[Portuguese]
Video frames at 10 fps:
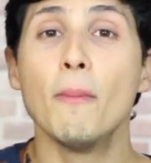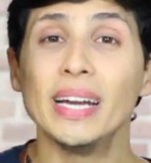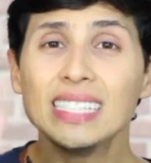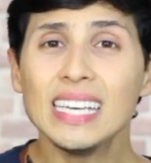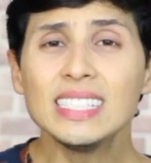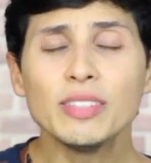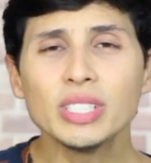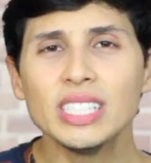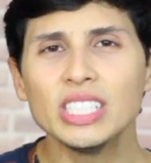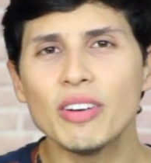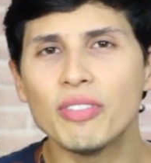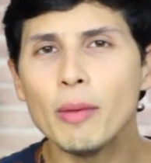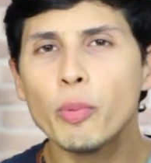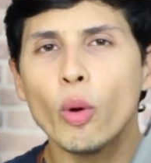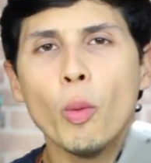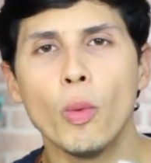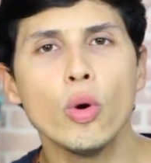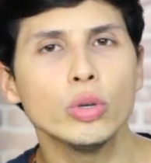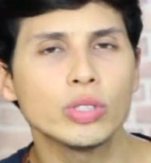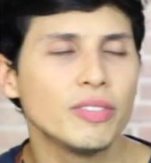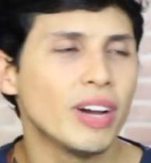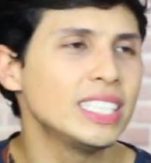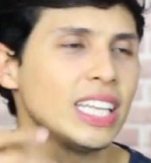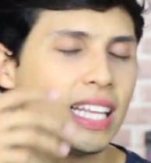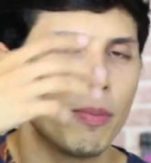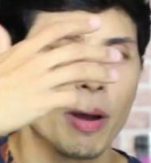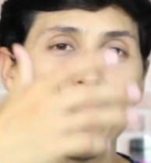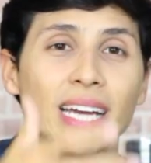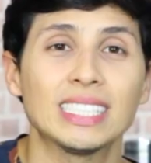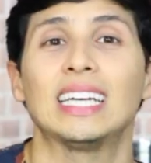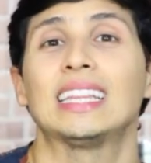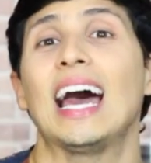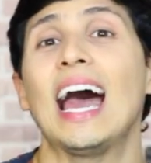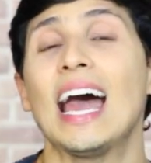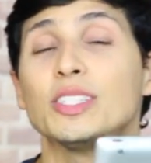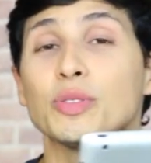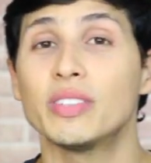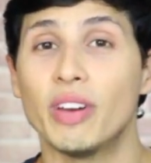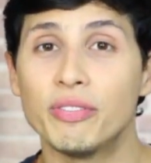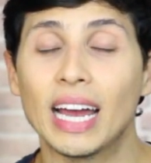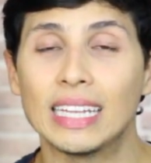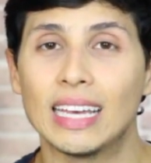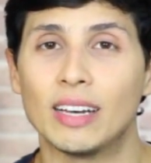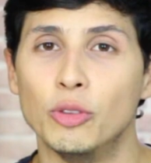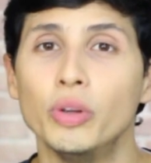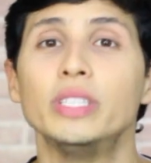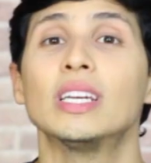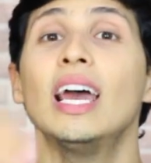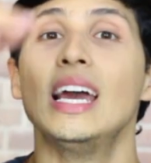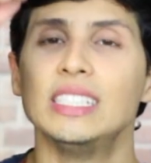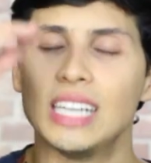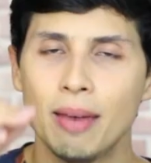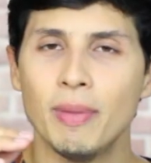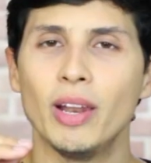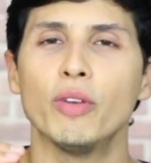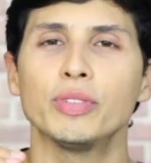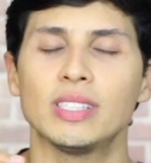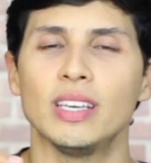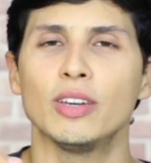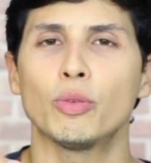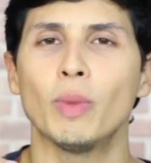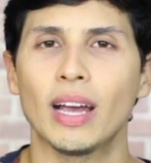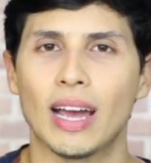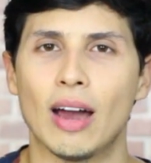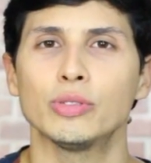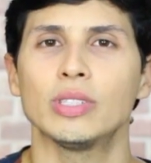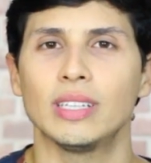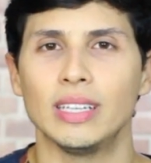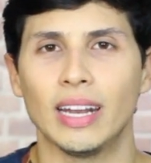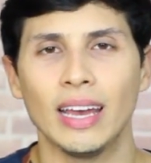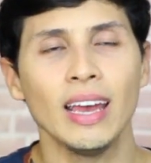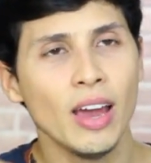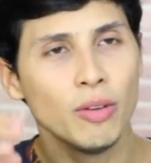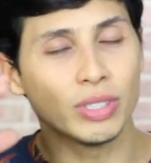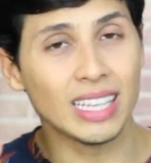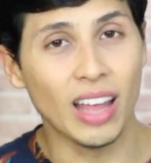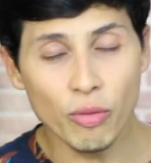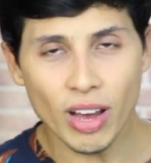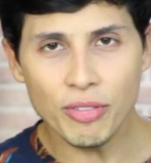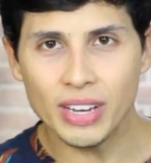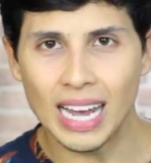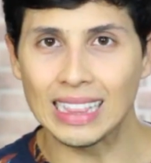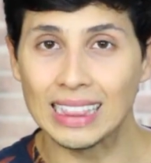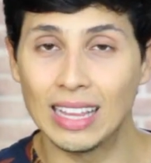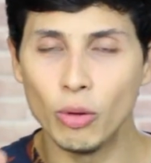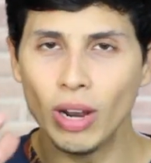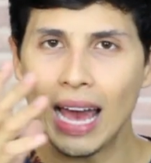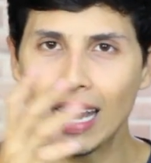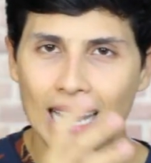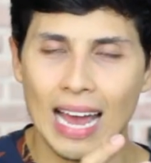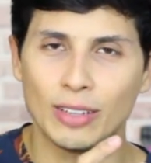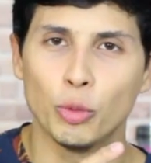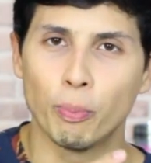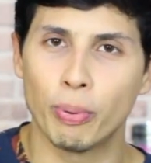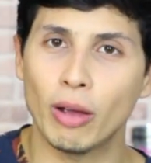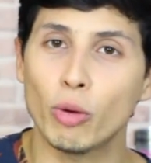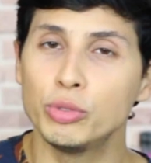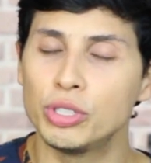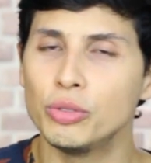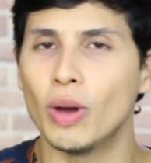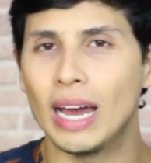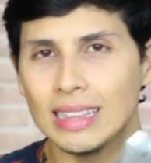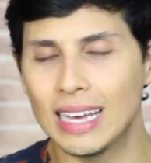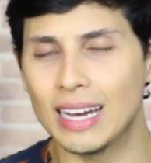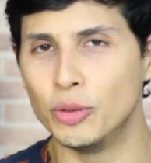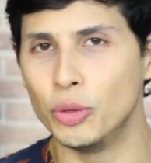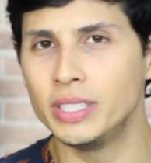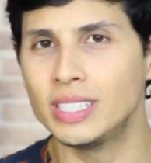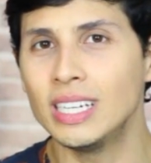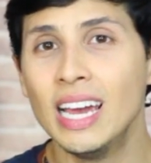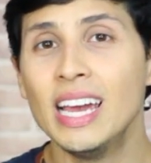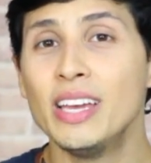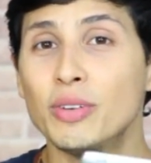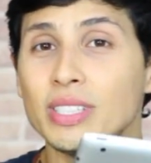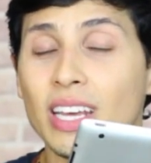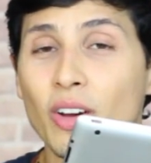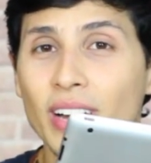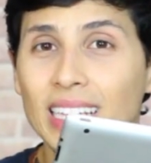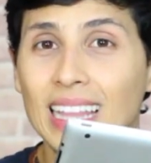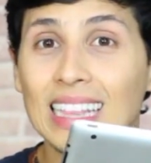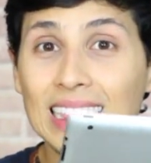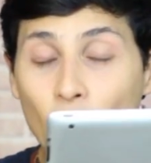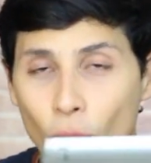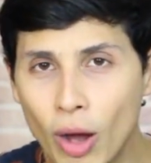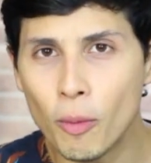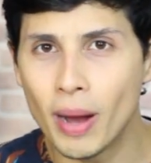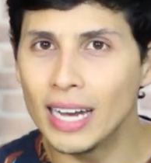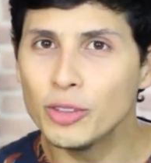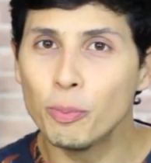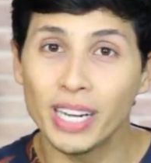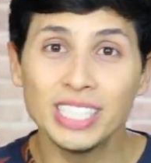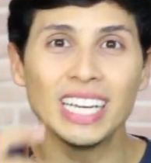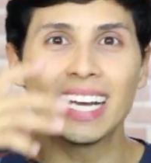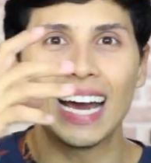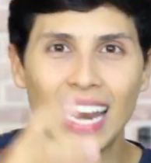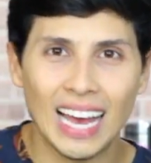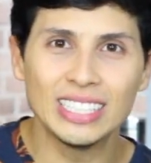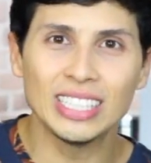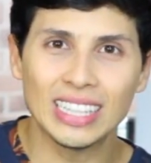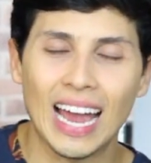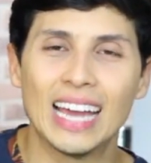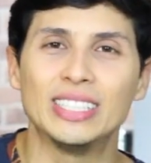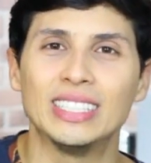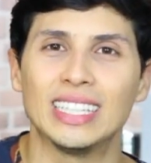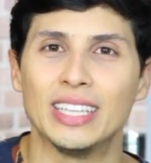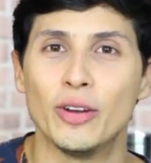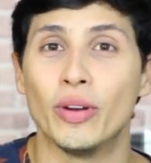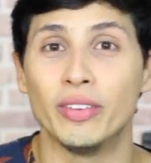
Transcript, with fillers: Mas aí se você já vai para um almoço que vai estender para parte da tarde, você vai ficar até a noite, já é melhor você ir com uma calça que, né, você não vai ficar tão largado para continuar até a noite e você não vai estar tá tão arrumado para chegar lá de tarde, entendeu?